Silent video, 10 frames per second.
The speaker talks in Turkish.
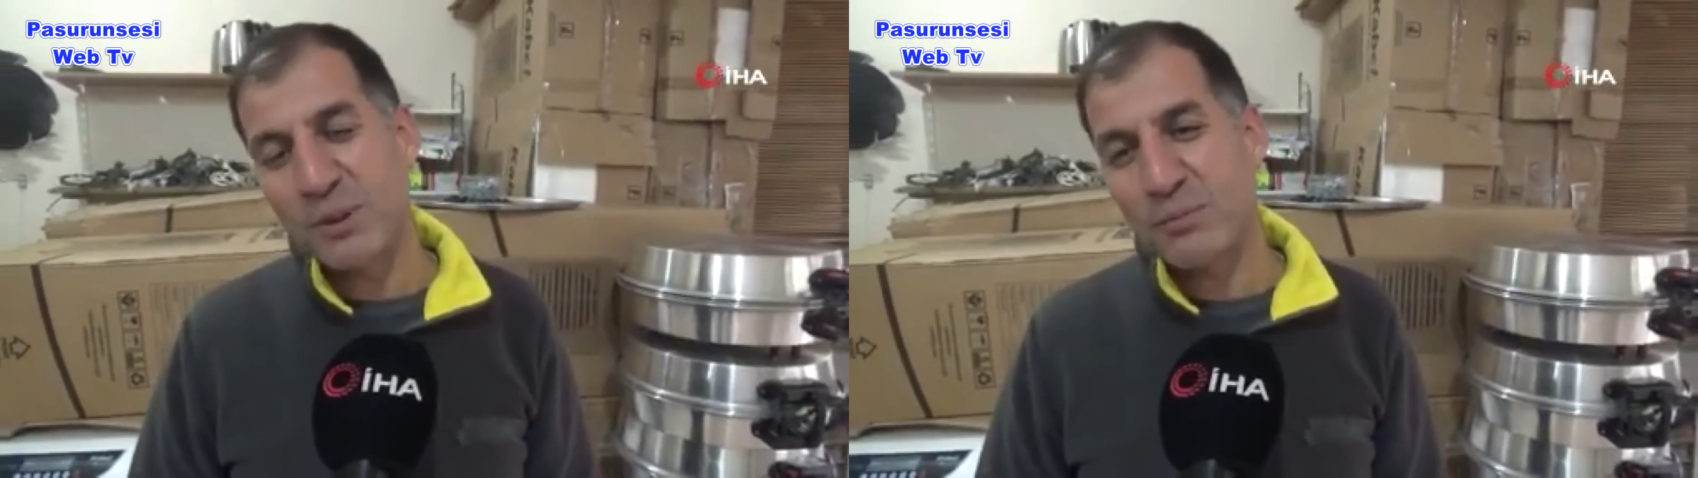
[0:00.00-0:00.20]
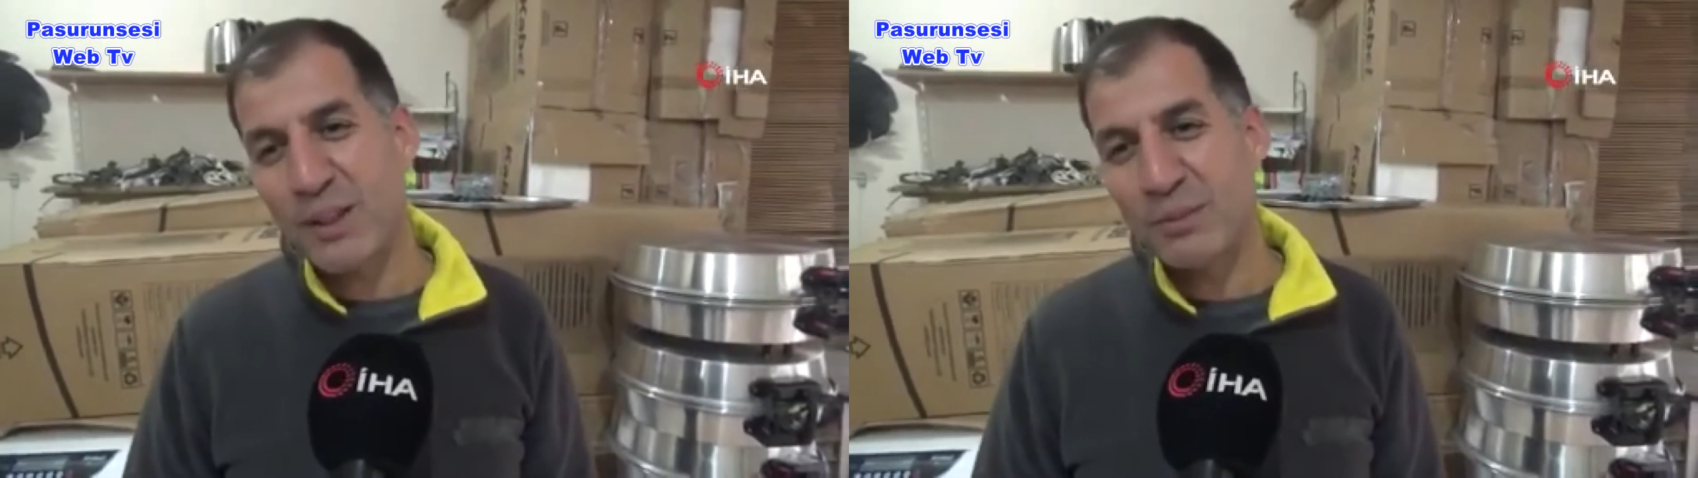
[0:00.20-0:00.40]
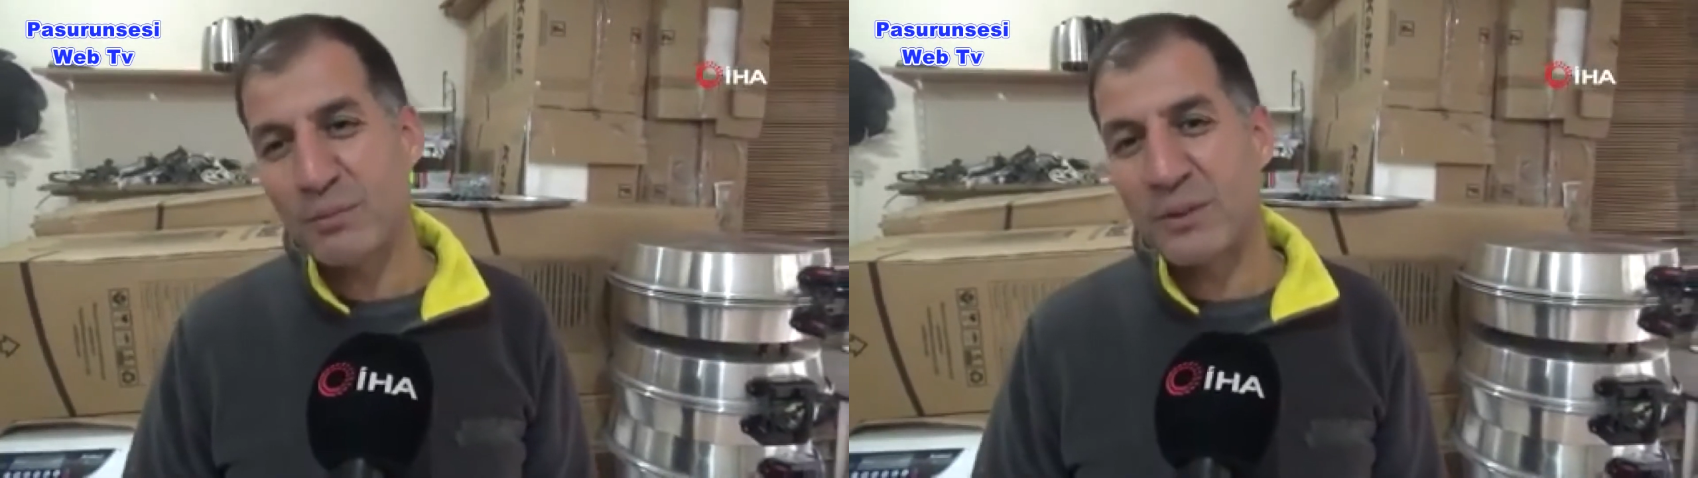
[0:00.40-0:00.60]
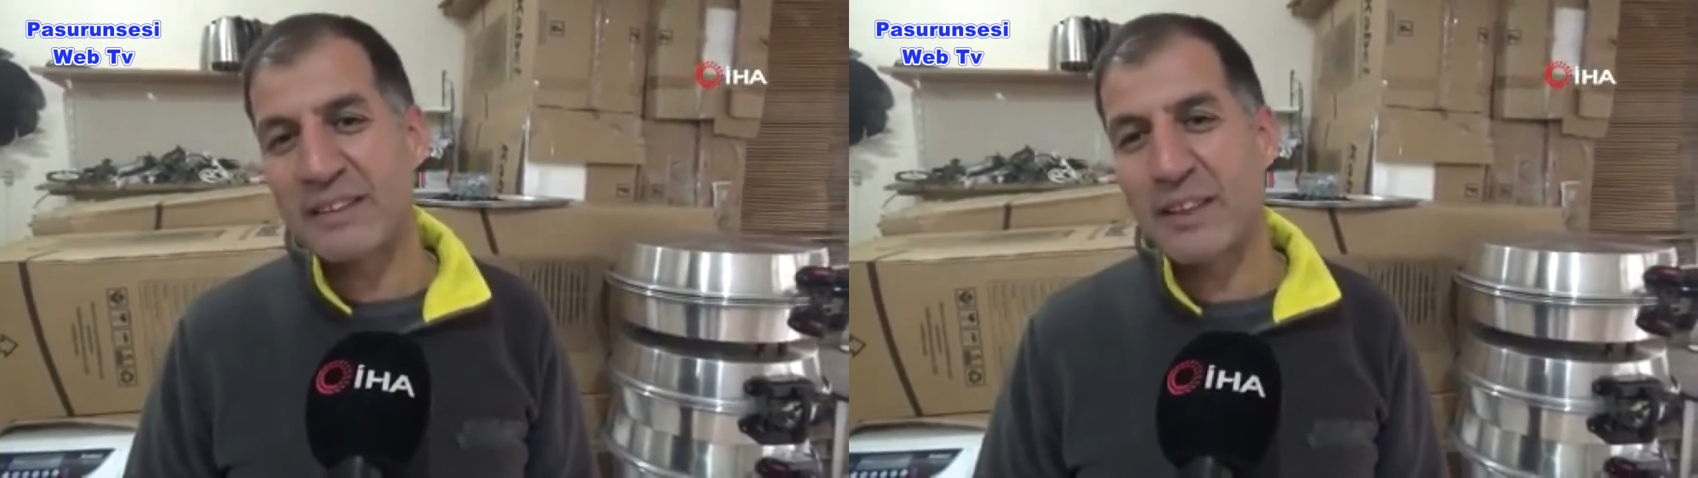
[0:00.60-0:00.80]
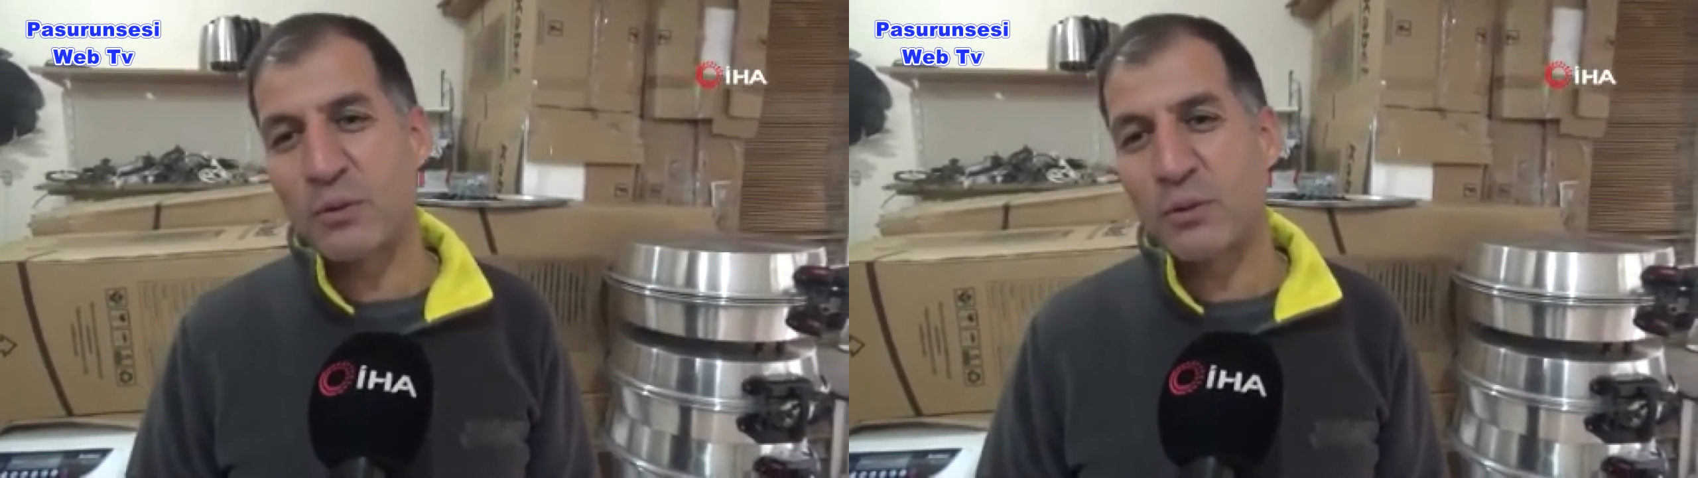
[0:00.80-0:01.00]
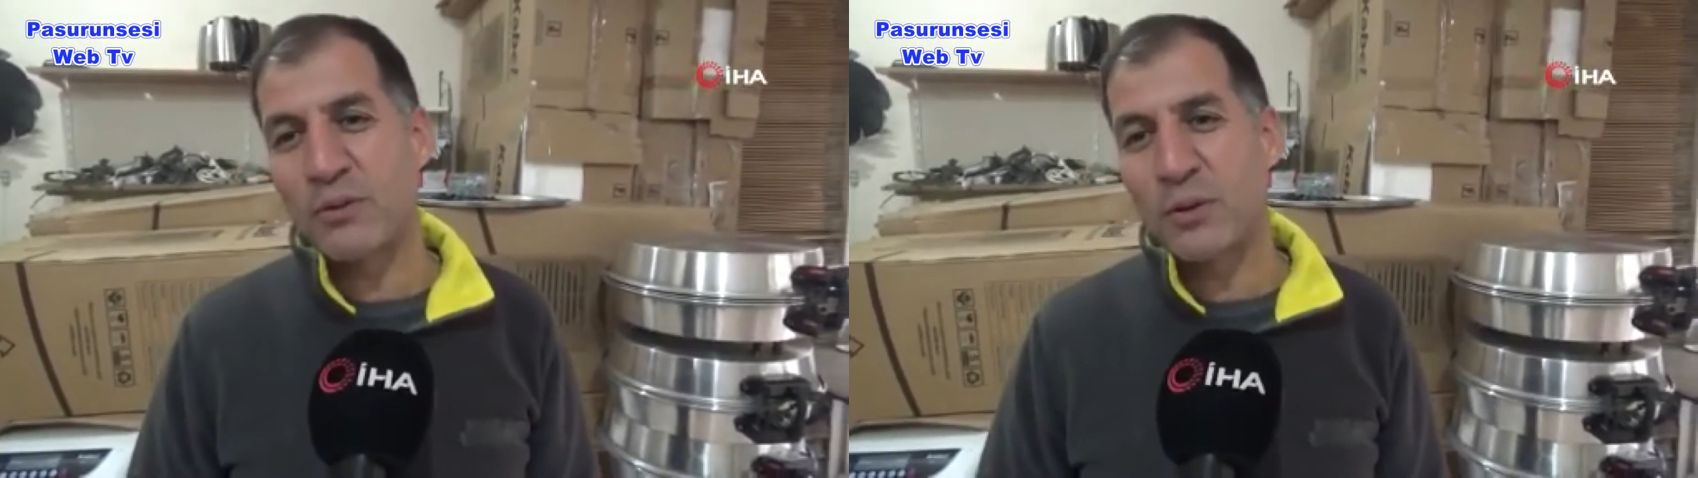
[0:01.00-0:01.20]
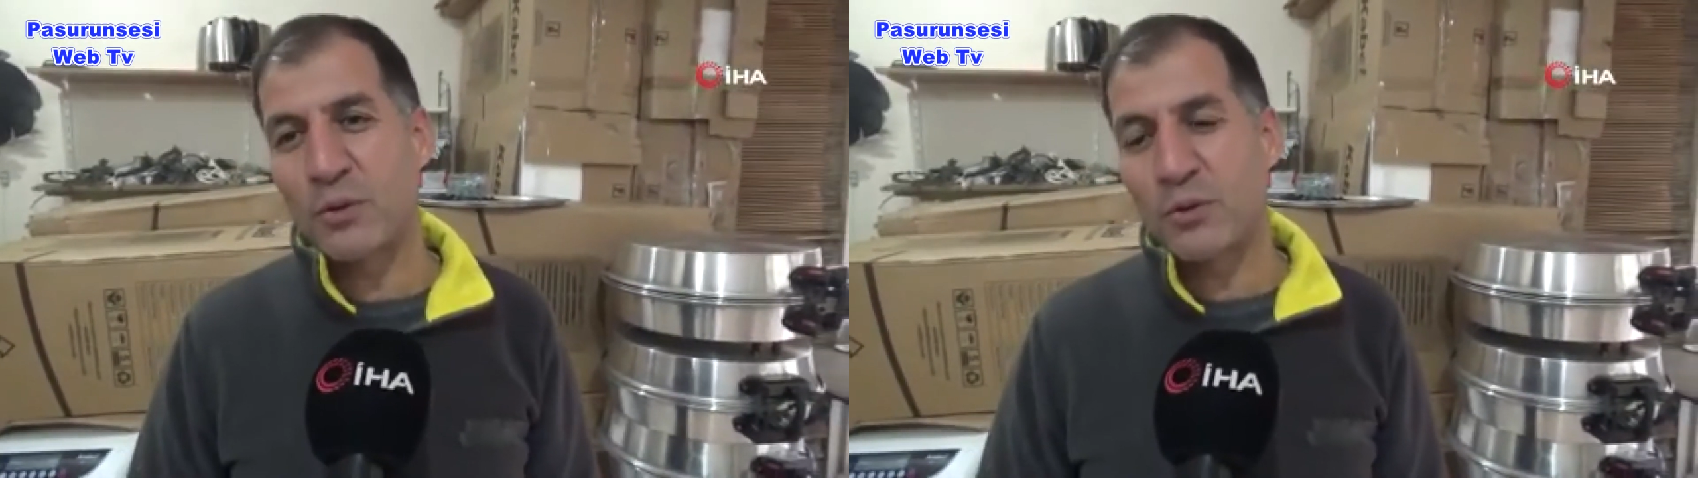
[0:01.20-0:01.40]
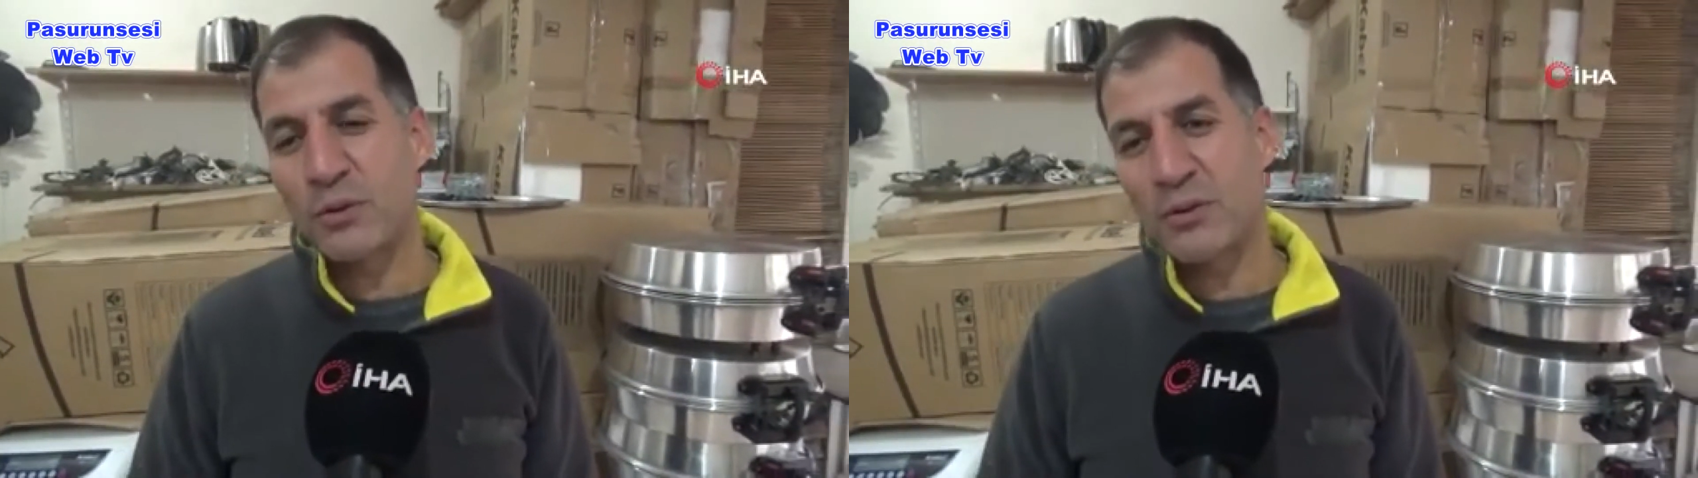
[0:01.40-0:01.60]
bizim abi mesleği olduğundan
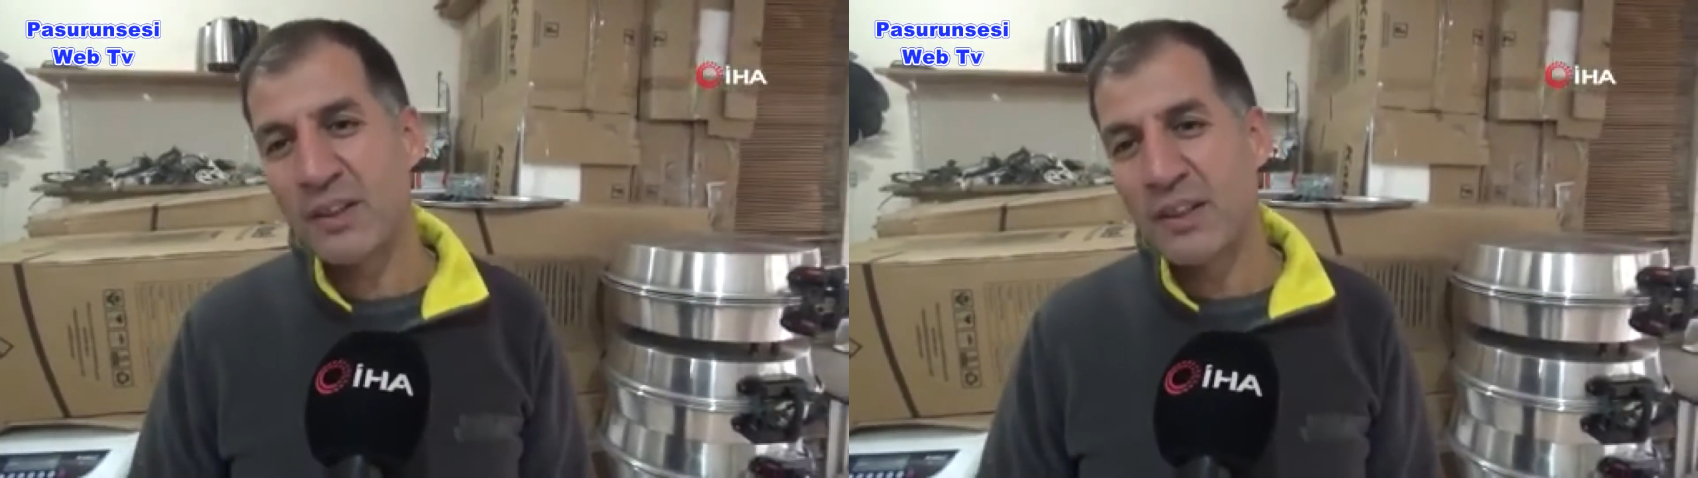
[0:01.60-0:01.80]
ötürü